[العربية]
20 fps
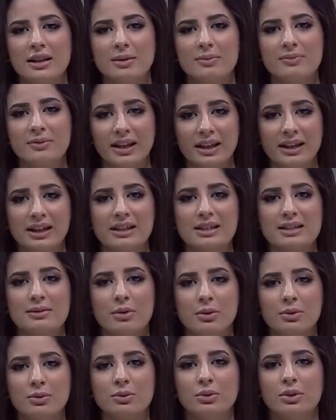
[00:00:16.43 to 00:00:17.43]
بتعكس
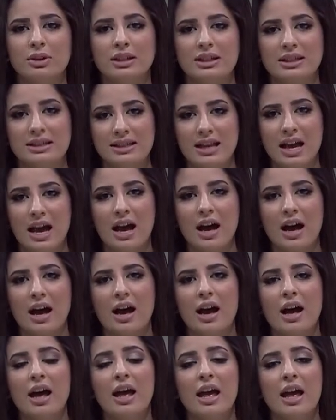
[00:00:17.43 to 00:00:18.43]
موضوع
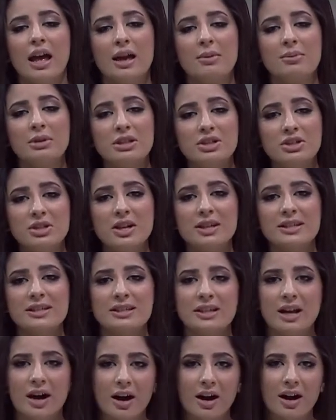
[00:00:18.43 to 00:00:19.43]
الإساءة من شخص
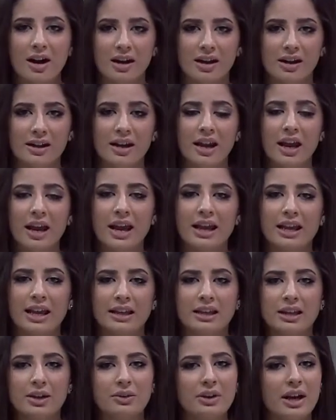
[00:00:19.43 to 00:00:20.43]
لآخر
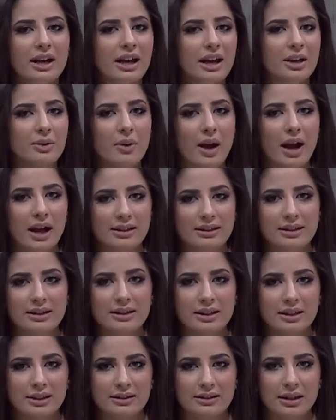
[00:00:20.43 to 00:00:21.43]
يعني هناك أنواع
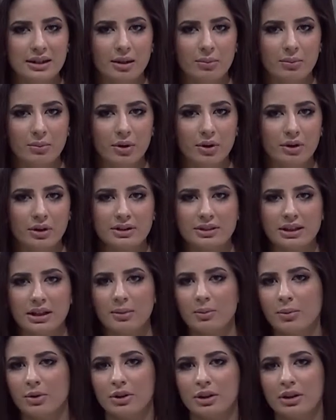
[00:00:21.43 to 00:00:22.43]
عديدة للتنمر
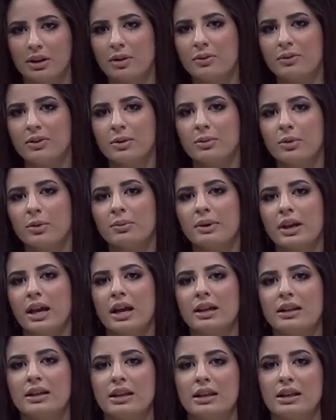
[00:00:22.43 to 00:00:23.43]
التنمر اللفظي
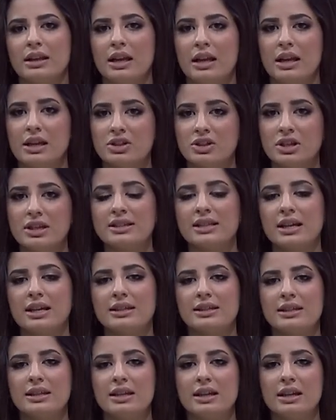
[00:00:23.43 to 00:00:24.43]
ممكن
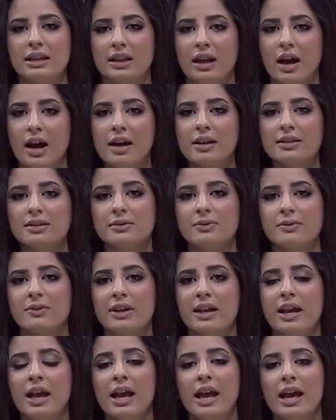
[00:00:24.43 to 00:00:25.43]
الجسدي
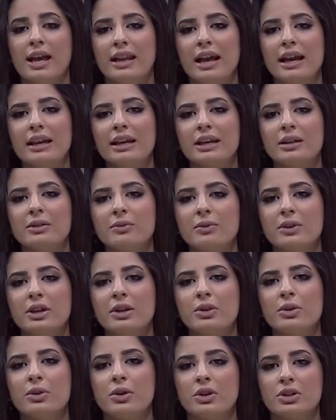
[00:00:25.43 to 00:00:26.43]
العاطفي لكن في
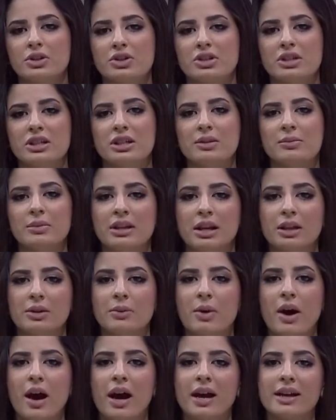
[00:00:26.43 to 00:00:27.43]
نوع جديد من
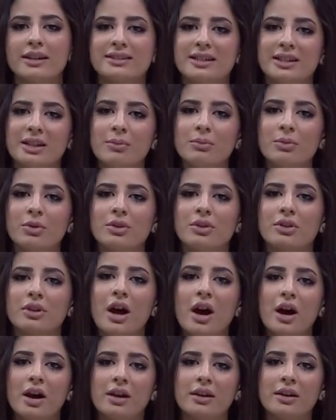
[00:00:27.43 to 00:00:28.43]
أنواع التنمر
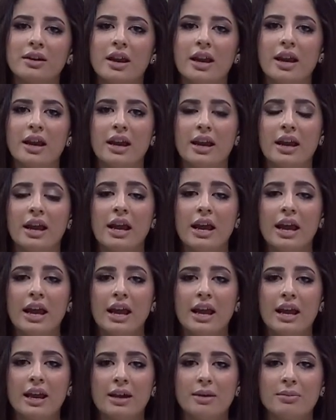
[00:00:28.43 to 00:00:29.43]
ظهر آه،
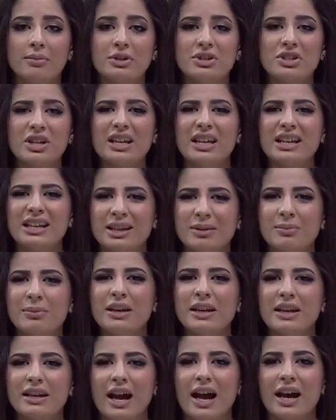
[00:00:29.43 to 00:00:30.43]
بشكل كبير
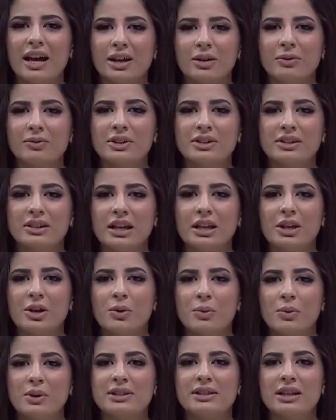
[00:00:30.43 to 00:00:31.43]
كبير اخر فتره اللي
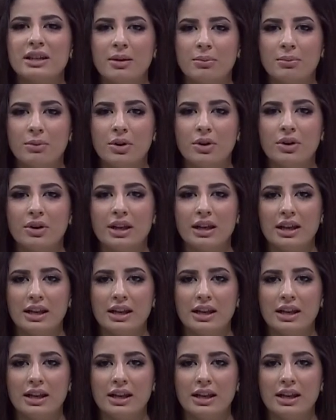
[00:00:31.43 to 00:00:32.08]
هو التنمر